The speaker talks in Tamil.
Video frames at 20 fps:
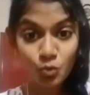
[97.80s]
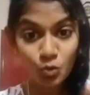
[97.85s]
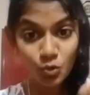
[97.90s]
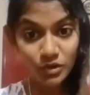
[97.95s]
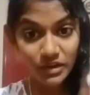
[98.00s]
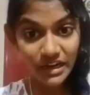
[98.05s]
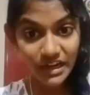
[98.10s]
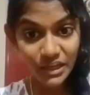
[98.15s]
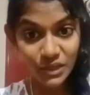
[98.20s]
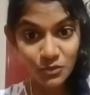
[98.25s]

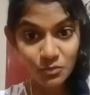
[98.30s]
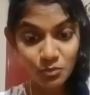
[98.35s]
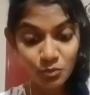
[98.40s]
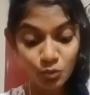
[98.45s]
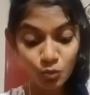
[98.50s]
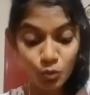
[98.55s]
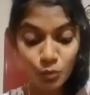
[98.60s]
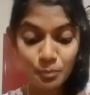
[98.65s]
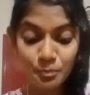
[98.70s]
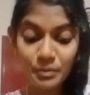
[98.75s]

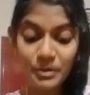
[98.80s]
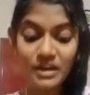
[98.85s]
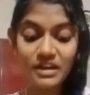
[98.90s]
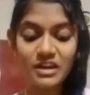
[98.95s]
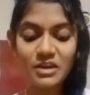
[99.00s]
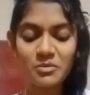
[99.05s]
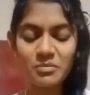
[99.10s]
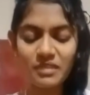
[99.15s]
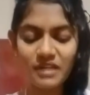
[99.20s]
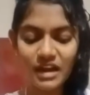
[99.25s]
ஊழையும்
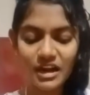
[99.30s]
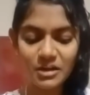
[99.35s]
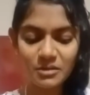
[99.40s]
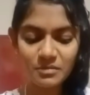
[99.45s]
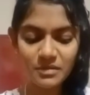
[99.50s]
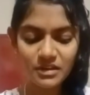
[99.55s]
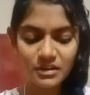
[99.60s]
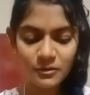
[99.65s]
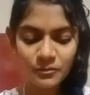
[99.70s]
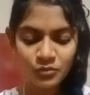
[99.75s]
உப்பக்கம்
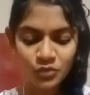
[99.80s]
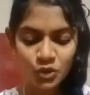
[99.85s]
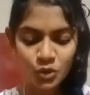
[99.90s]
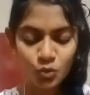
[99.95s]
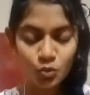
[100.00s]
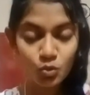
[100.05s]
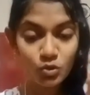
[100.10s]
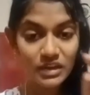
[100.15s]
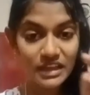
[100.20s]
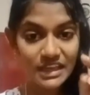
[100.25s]
காண்பர்
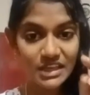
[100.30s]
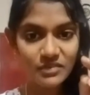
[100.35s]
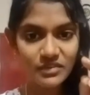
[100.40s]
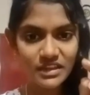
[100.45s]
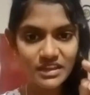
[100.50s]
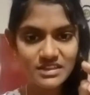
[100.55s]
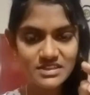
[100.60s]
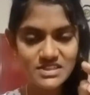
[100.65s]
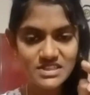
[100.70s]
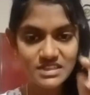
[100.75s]

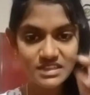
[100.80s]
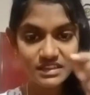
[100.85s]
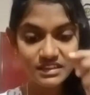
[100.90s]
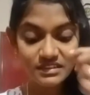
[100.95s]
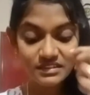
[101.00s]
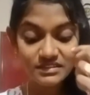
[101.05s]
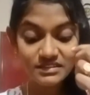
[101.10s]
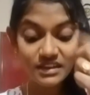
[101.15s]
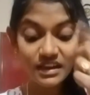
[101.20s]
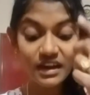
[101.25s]
உலைவு இன்றி
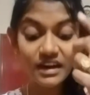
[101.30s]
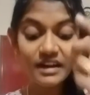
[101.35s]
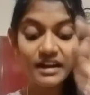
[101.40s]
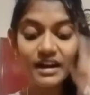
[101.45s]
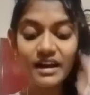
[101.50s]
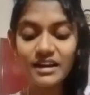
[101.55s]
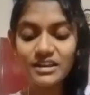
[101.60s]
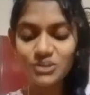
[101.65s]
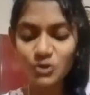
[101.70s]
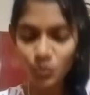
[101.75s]

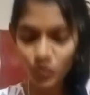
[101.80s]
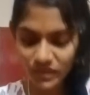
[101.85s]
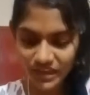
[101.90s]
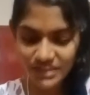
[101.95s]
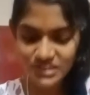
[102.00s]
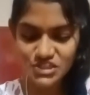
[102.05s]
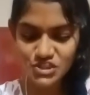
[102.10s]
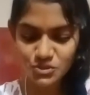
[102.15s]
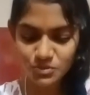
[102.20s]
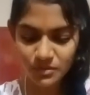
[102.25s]
தாழாது
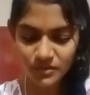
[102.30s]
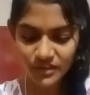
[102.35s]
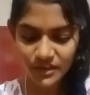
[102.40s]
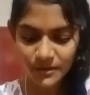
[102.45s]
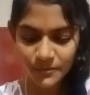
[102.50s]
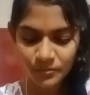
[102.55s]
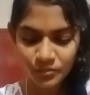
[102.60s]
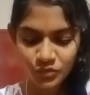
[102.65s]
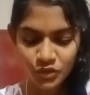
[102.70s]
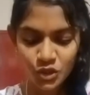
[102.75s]

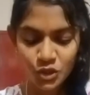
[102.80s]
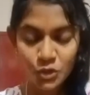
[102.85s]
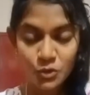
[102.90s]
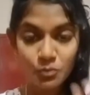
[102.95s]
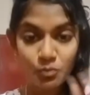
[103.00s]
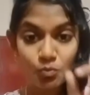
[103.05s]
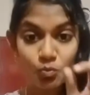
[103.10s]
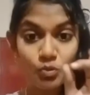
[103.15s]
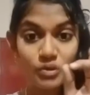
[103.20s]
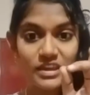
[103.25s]
உயற்றுபவர்
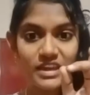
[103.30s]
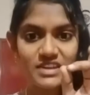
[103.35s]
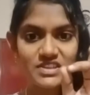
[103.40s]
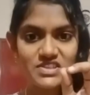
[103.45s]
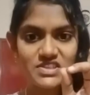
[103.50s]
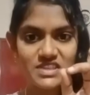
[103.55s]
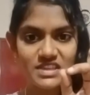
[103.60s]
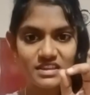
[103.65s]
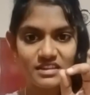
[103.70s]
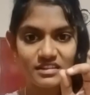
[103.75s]

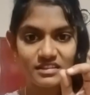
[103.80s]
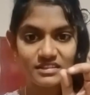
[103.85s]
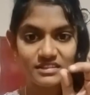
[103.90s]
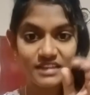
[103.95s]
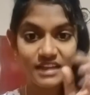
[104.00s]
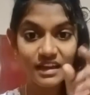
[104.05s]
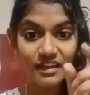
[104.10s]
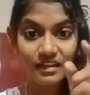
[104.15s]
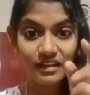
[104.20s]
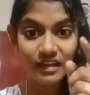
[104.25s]
முயற்சி
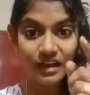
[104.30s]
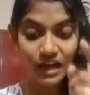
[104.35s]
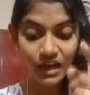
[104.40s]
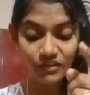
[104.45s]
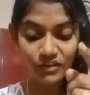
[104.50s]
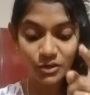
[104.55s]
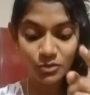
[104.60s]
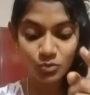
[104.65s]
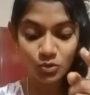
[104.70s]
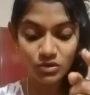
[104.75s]
இருந்தால்
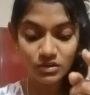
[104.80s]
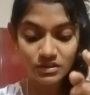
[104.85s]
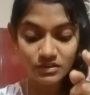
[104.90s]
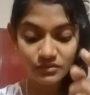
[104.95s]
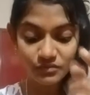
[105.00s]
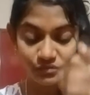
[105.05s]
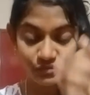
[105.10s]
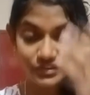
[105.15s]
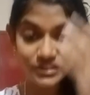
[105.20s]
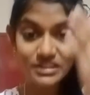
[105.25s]
அவர் முன்
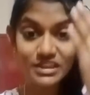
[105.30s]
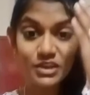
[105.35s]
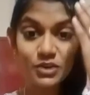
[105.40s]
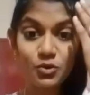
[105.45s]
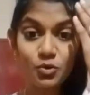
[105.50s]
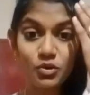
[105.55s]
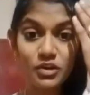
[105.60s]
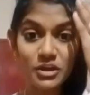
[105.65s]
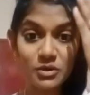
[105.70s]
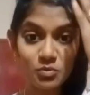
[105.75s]

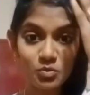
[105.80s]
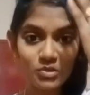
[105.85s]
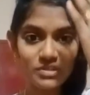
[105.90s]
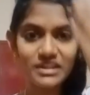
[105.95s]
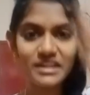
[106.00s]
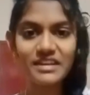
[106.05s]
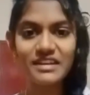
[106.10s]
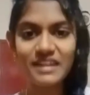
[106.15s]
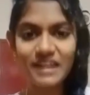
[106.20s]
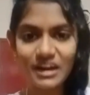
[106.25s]
விதிகூட
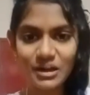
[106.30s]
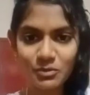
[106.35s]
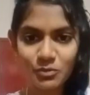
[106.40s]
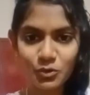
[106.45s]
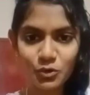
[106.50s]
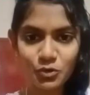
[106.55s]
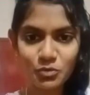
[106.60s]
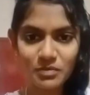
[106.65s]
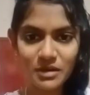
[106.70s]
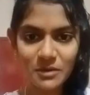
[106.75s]

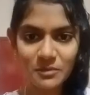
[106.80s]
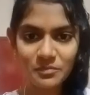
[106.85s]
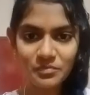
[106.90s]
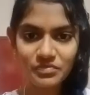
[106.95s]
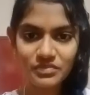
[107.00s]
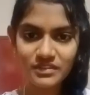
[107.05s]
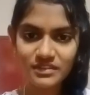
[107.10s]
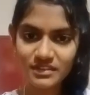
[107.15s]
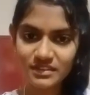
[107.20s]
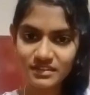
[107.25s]
முட்டிக்கால்
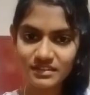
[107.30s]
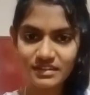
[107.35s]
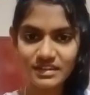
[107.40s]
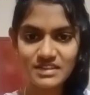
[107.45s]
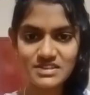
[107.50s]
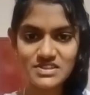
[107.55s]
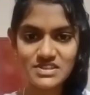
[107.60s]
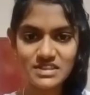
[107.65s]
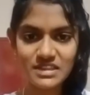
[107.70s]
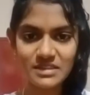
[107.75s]
போடுமாம்
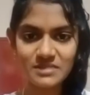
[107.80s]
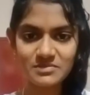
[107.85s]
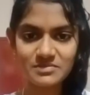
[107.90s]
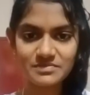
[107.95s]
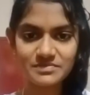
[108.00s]
நன்றி